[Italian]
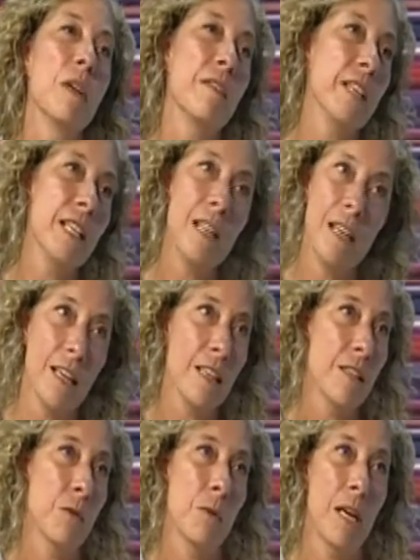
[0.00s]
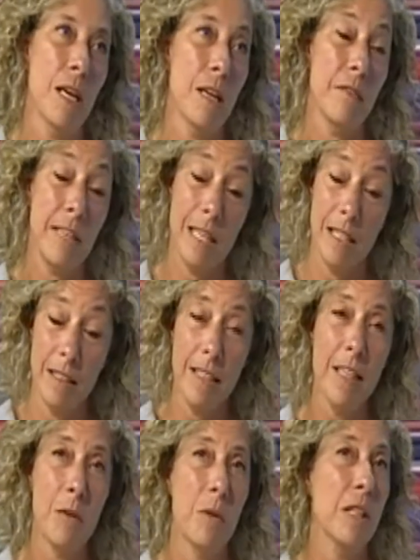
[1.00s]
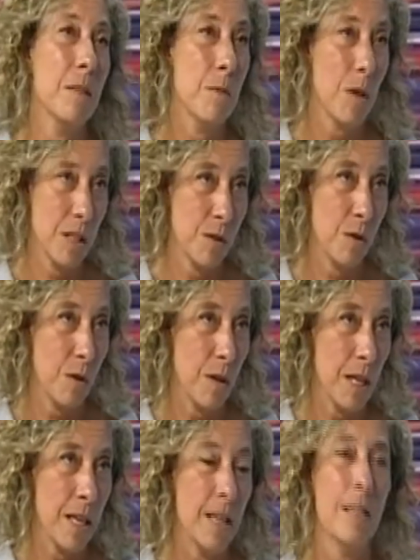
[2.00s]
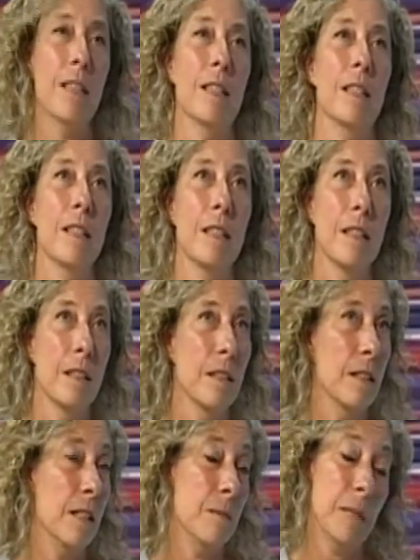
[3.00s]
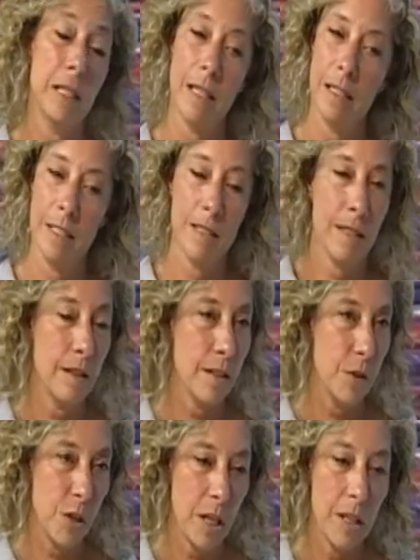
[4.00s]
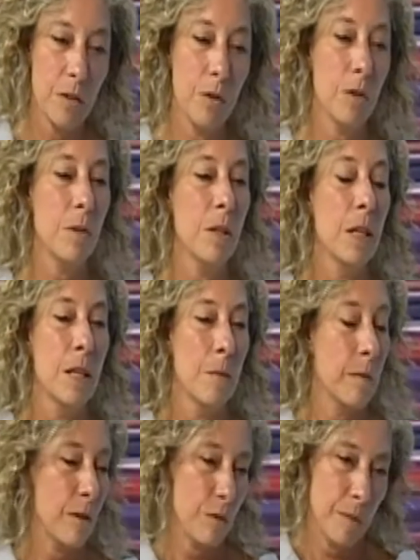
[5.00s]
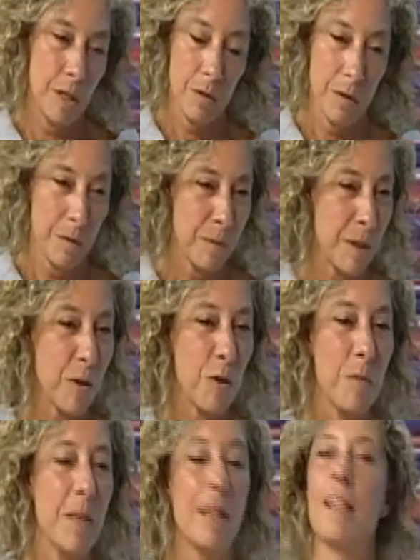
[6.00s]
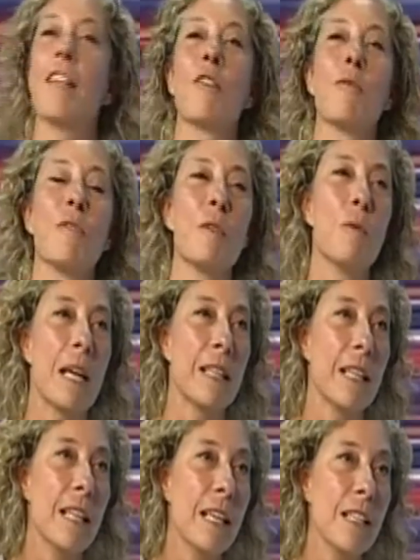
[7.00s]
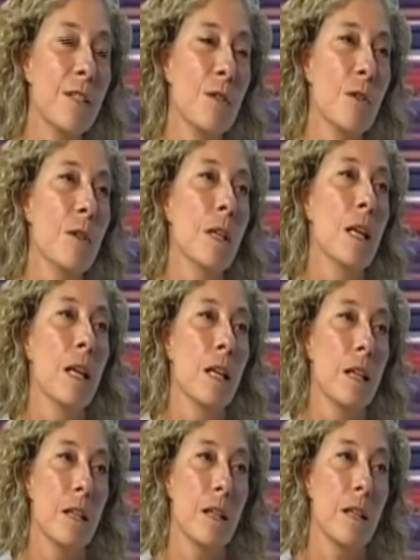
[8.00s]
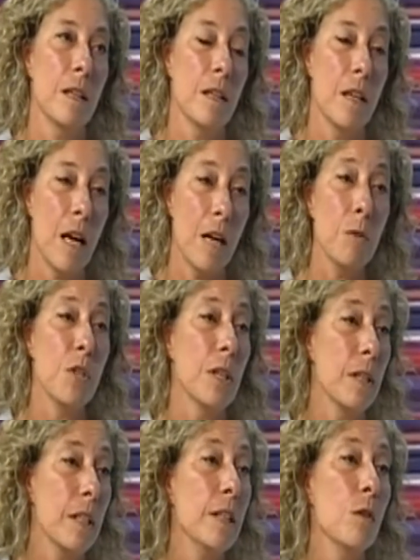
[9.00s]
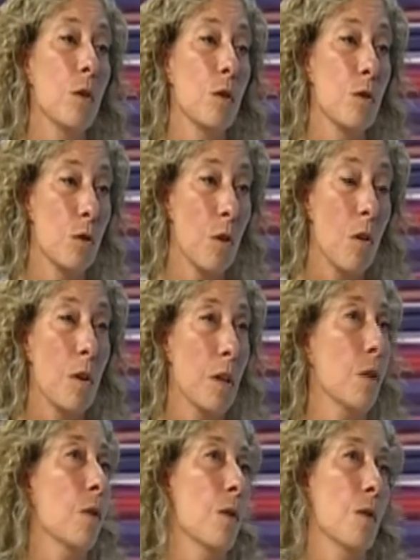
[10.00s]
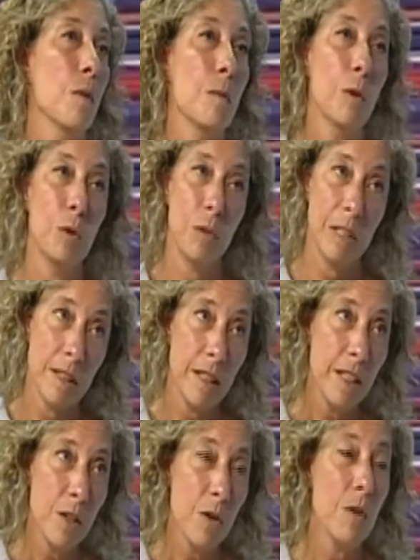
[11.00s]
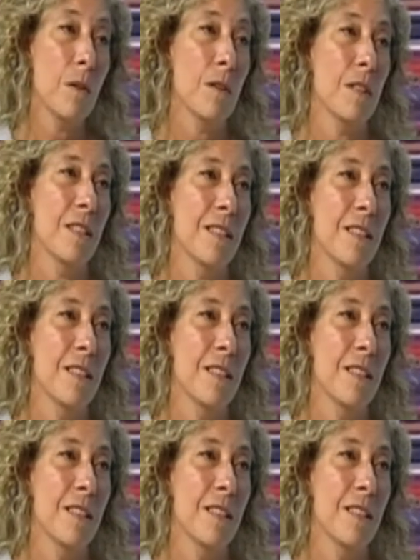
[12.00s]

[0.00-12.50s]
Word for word: villa, una villa antica, una dimora storica eh, di metà del Settecento, perlomeno per come è configurata adesso, eh, ha un giardino storico molto antico, eh,